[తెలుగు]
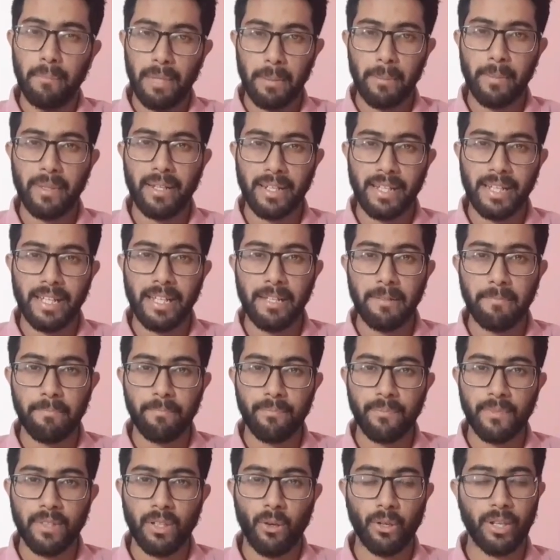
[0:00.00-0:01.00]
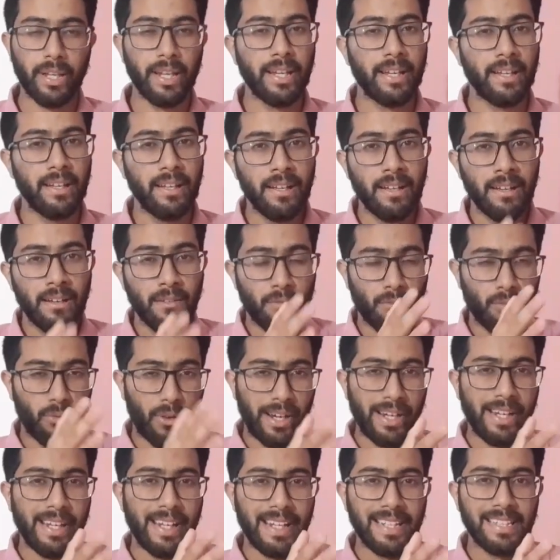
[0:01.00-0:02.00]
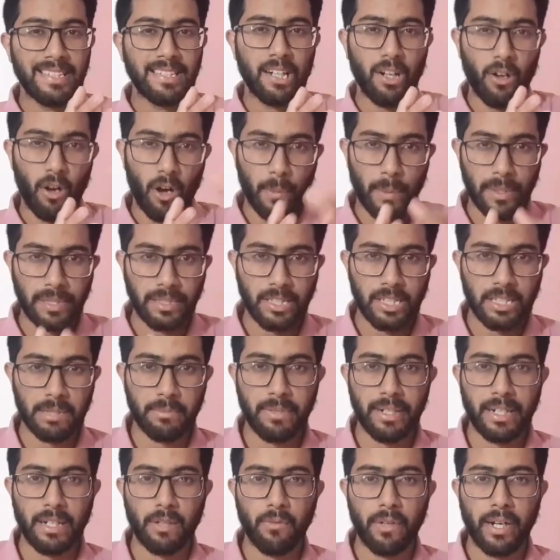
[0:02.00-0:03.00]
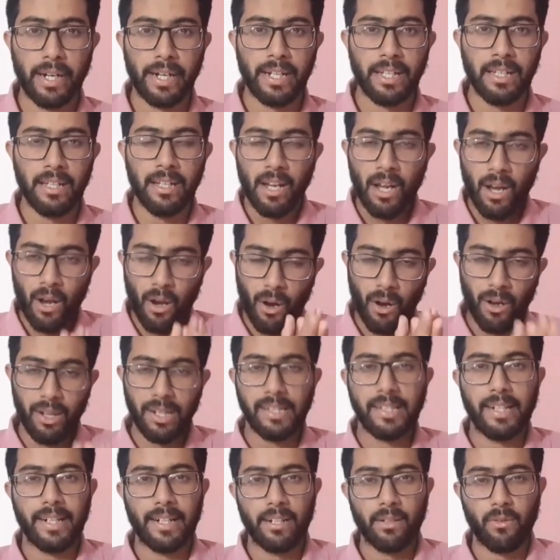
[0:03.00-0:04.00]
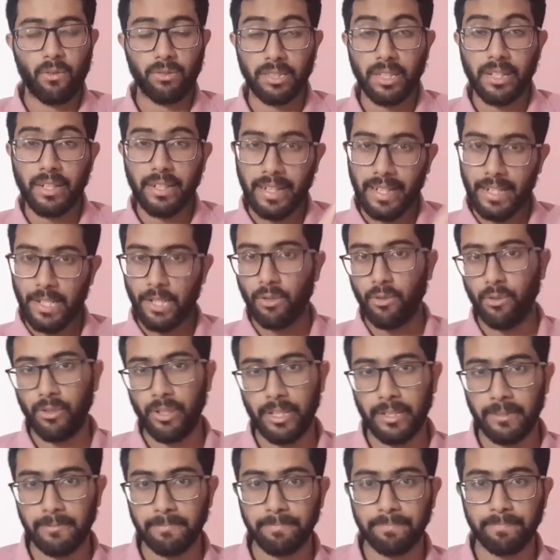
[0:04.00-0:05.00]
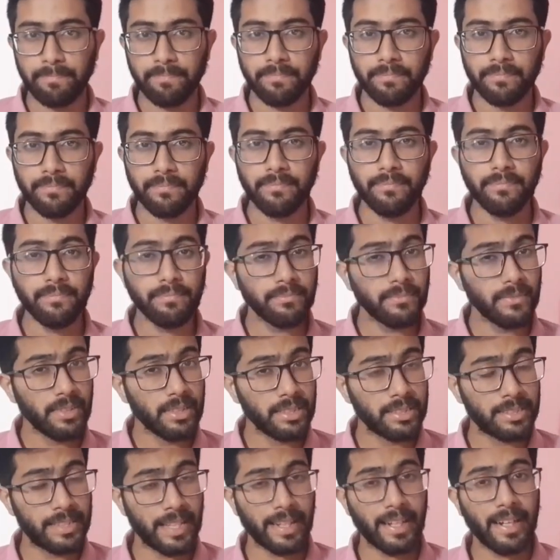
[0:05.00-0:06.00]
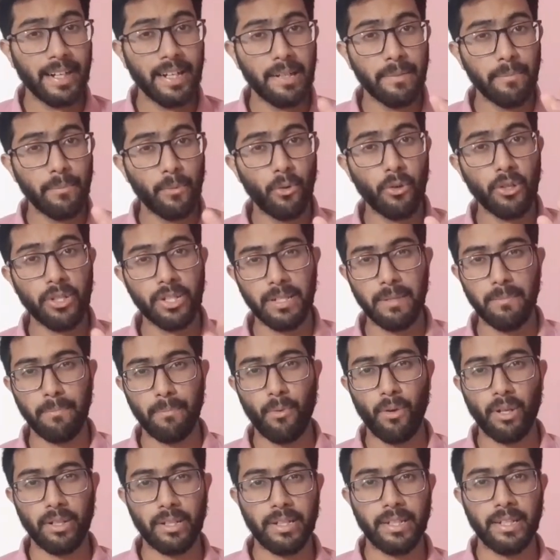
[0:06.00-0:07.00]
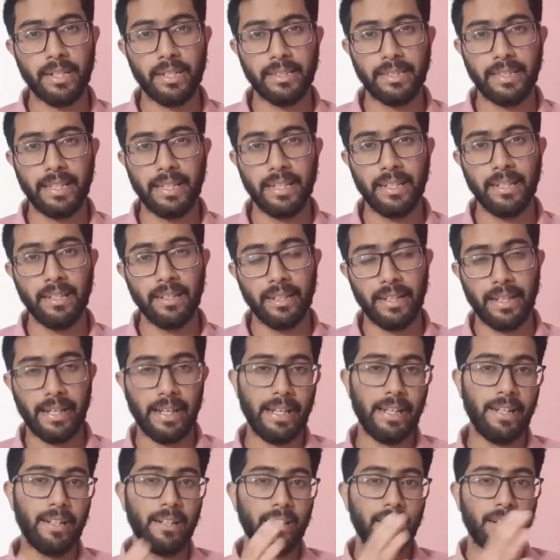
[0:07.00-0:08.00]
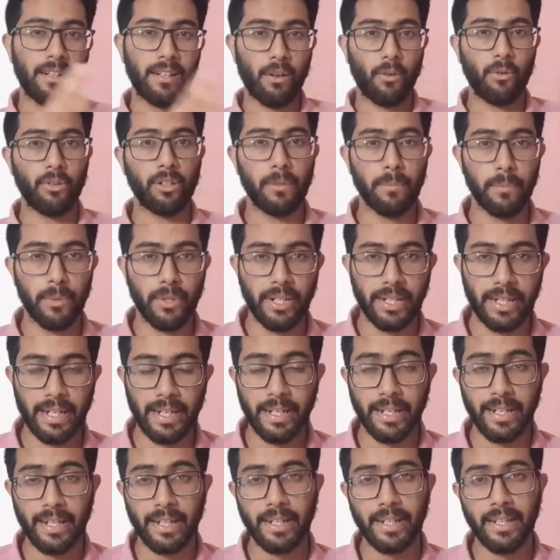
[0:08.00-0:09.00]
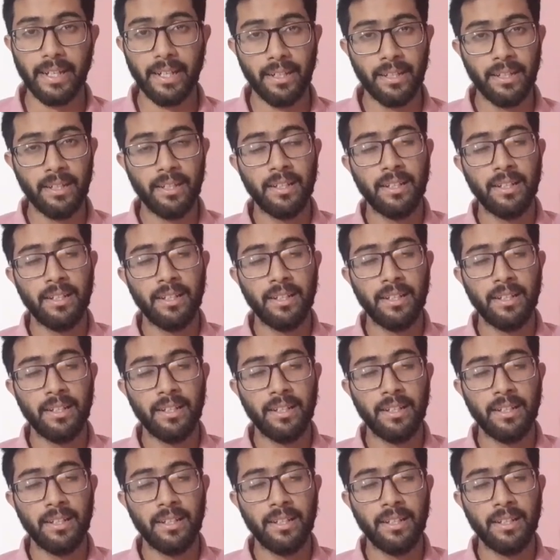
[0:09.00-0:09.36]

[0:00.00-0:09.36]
మెమరీ ఓకే వై ఈజ్ అ ఆపరేటింగ్ సిస్టమ్ రిక్వైర్డ్ ఆల్ దట్ ఒకసారి నేర్చుకోండి సెకండ్ మోస్ట్ ఇంపార్టెంట్ థింగ్ ఇన్ క్లౌడ్ కంప్యూటింగ్ ఏంటి అంటే